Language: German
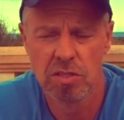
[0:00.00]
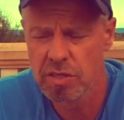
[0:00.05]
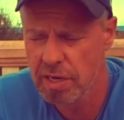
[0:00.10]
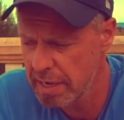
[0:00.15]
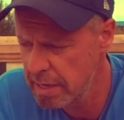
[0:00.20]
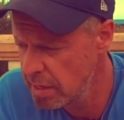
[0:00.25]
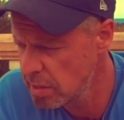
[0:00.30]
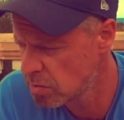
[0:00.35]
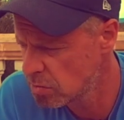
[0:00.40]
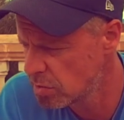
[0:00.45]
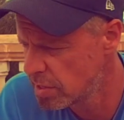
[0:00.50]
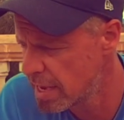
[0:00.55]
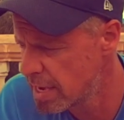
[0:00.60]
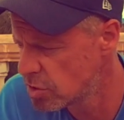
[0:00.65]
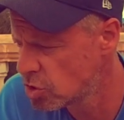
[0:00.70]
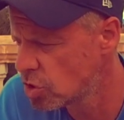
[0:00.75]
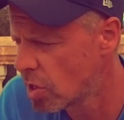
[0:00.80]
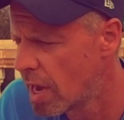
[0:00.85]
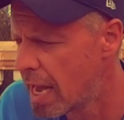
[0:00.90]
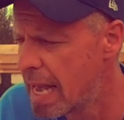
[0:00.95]
Trainings und der
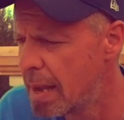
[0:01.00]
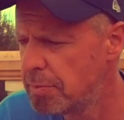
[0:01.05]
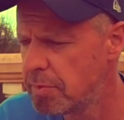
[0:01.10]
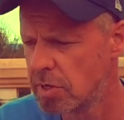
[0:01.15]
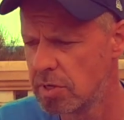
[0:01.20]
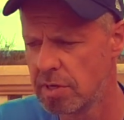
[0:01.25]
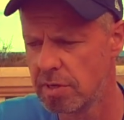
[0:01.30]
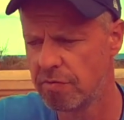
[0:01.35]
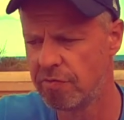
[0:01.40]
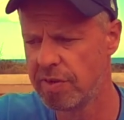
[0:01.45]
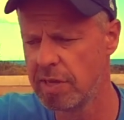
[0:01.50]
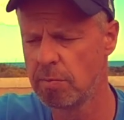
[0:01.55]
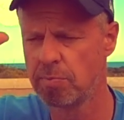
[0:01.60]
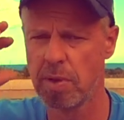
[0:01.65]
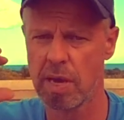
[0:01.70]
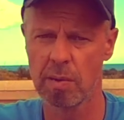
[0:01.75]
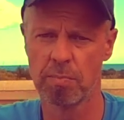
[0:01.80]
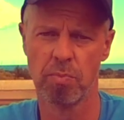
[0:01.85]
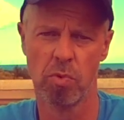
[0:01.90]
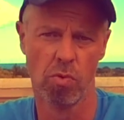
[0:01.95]
schreibt in den
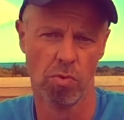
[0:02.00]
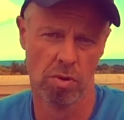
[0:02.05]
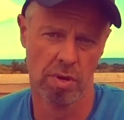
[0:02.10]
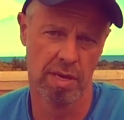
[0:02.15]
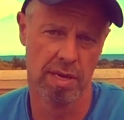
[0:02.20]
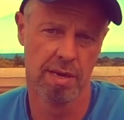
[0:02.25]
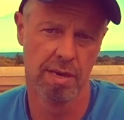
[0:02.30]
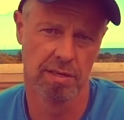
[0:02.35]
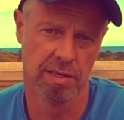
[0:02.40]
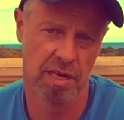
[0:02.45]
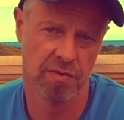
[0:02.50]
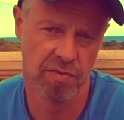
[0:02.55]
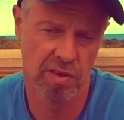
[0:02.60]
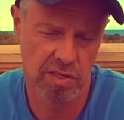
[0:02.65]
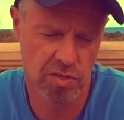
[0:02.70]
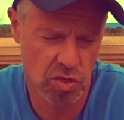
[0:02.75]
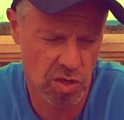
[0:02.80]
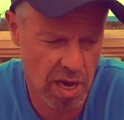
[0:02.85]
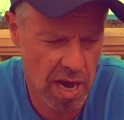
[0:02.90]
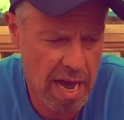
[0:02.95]
Feedbackbogen
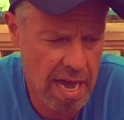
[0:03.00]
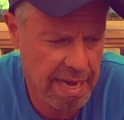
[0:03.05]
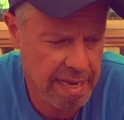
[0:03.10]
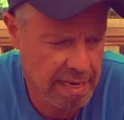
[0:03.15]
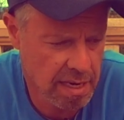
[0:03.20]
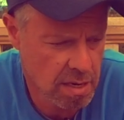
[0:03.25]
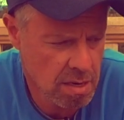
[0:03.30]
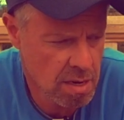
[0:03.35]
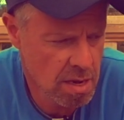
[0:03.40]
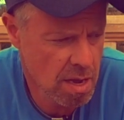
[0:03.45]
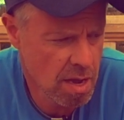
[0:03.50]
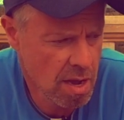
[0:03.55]
irgendetwas rein,